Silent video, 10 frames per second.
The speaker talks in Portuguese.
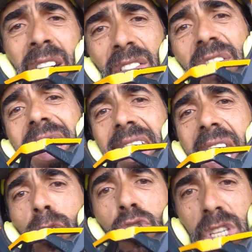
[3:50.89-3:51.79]

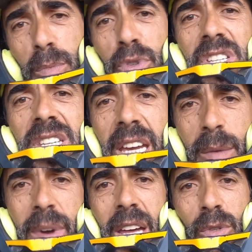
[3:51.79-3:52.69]
variados tipos de
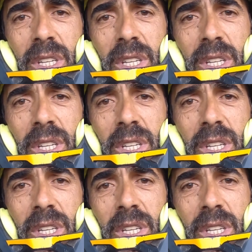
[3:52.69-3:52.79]
segmento.